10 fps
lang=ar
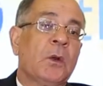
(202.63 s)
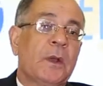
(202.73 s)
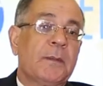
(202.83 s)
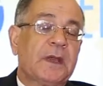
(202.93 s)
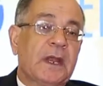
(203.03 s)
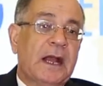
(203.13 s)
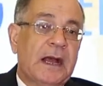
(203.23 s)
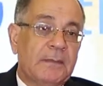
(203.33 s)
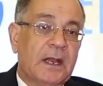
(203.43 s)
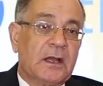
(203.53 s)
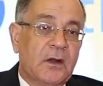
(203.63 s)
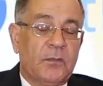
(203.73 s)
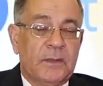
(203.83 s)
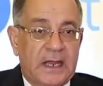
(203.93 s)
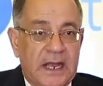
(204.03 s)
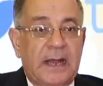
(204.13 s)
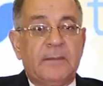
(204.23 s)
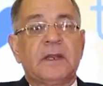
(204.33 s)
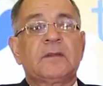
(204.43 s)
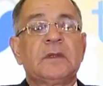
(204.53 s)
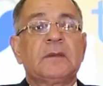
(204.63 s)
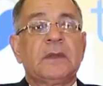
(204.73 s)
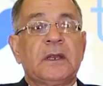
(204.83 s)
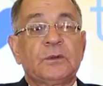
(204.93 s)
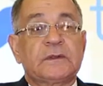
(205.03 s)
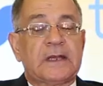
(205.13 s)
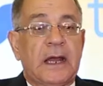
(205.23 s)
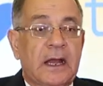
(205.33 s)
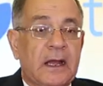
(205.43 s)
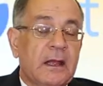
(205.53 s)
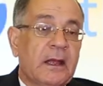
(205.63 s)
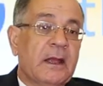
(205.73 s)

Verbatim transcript: ويمكن الحمله القوميه حمله 100 مليون صحه